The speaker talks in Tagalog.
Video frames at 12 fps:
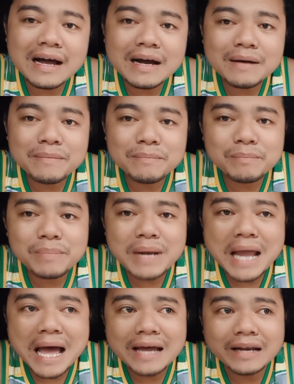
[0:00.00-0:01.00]
ang
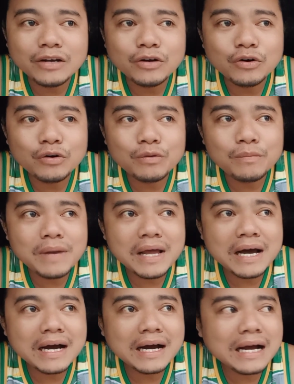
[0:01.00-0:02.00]
plano
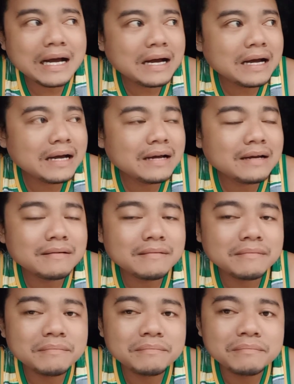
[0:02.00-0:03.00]
blang nga ah,
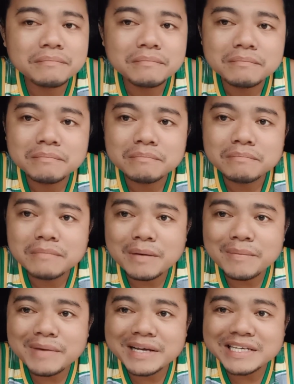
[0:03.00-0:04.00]

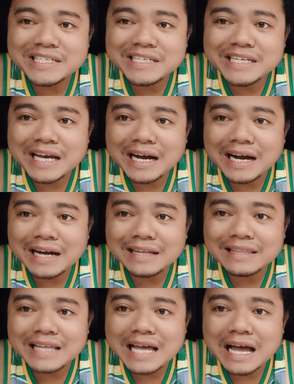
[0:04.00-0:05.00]
mamasya
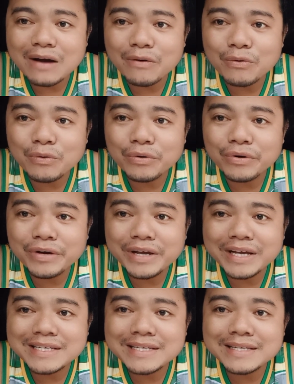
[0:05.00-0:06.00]
katawo
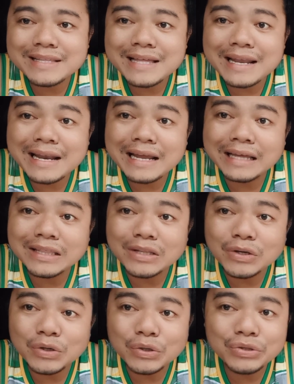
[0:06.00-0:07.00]
ya sa
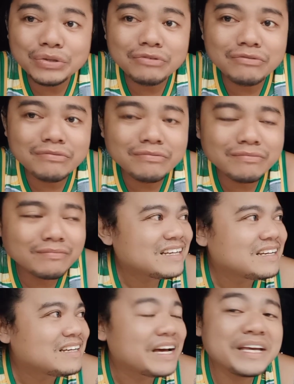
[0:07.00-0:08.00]
dalanon ay
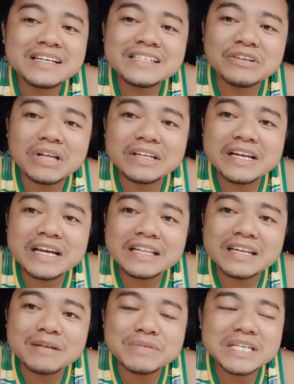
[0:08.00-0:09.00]
shout out gili ka
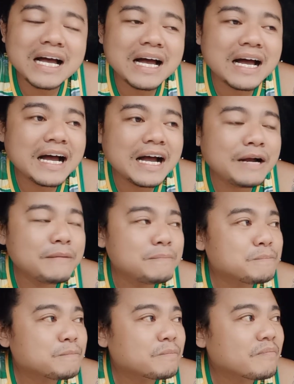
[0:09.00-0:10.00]
trip sa
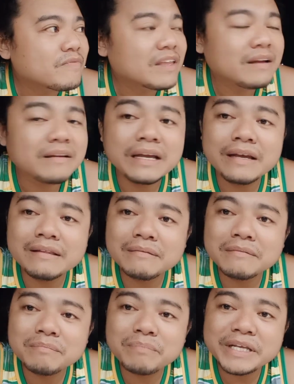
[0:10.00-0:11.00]

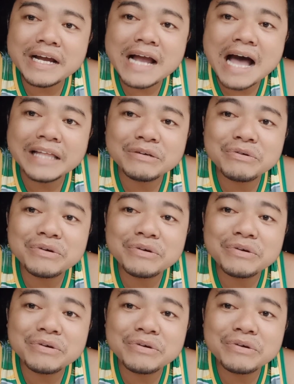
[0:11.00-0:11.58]
Gin panyagaan ko